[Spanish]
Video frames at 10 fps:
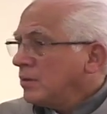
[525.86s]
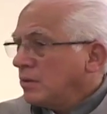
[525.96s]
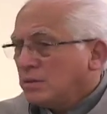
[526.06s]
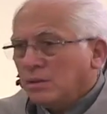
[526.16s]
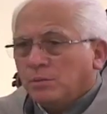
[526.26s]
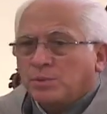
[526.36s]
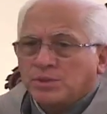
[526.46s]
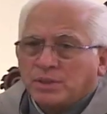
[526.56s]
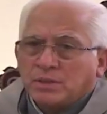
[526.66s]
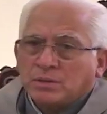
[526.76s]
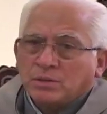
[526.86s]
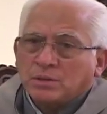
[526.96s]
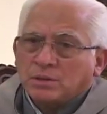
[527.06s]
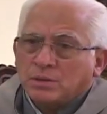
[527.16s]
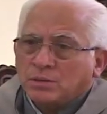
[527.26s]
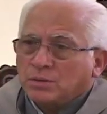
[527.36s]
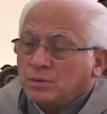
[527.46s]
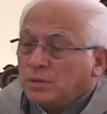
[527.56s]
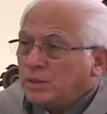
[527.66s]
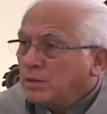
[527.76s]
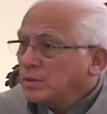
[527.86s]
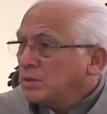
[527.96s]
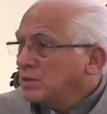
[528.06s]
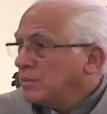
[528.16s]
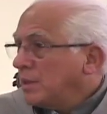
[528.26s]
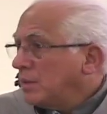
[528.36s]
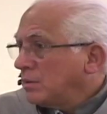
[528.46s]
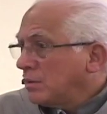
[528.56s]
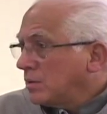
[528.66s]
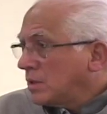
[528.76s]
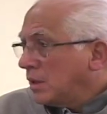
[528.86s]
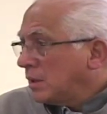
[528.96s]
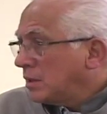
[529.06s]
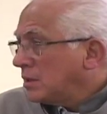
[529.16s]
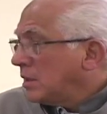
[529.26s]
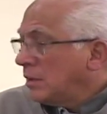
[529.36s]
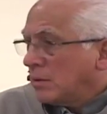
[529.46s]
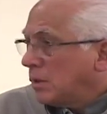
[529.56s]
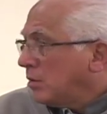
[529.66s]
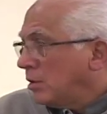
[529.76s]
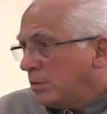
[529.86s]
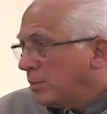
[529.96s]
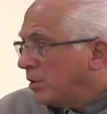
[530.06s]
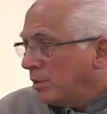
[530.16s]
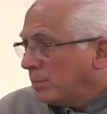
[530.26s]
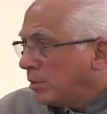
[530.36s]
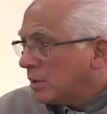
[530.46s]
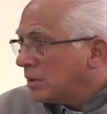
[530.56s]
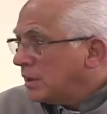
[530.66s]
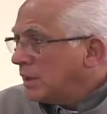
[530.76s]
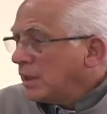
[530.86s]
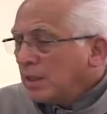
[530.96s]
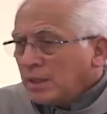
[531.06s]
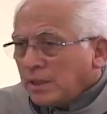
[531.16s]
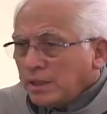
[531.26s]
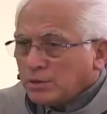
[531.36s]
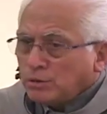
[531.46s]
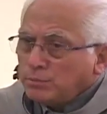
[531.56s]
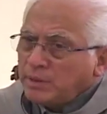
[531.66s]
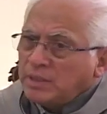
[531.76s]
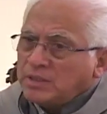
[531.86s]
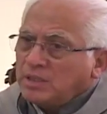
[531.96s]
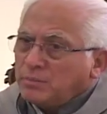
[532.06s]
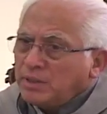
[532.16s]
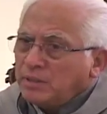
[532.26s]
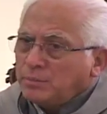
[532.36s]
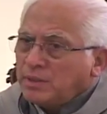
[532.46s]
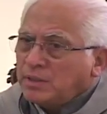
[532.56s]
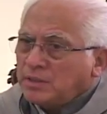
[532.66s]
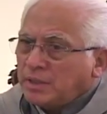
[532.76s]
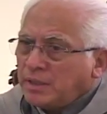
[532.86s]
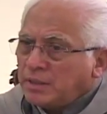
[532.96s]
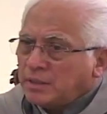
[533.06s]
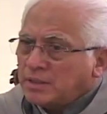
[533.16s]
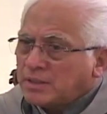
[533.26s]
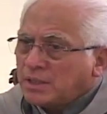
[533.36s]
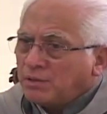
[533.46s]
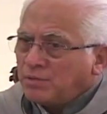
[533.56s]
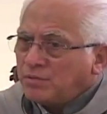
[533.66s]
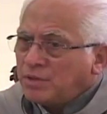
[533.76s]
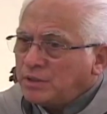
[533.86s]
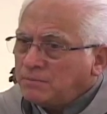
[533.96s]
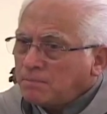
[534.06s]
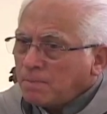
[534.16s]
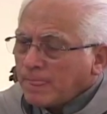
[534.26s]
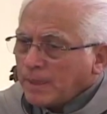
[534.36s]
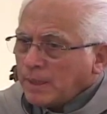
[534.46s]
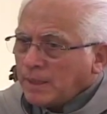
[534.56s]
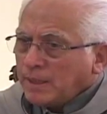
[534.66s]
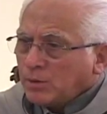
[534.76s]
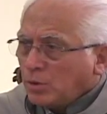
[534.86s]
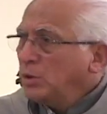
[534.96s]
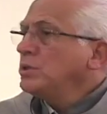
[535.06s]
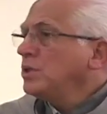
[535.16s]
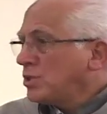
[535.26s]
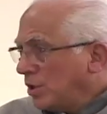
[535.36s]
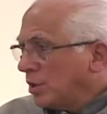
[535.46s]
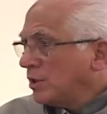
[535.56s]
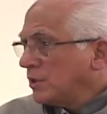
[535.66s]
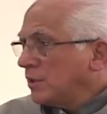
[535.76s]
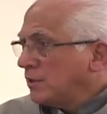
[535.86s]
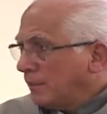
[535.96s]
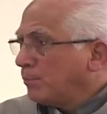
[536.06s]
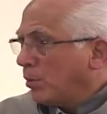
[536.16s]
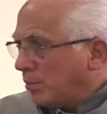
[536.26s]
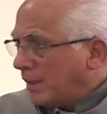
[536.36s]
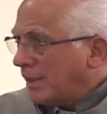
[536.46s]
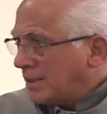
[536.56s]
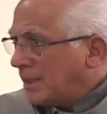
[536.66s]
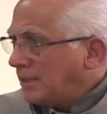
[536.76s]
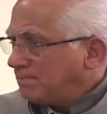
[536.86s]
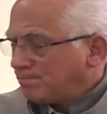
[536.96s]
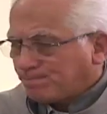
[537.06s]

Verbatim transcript: el 5% de, de, una diócesis, ¿verdad? No todos eran cristianos o católicos, pero no importa. Esos miles y miles y miles de gentes que viven en condiciones de, pobreza,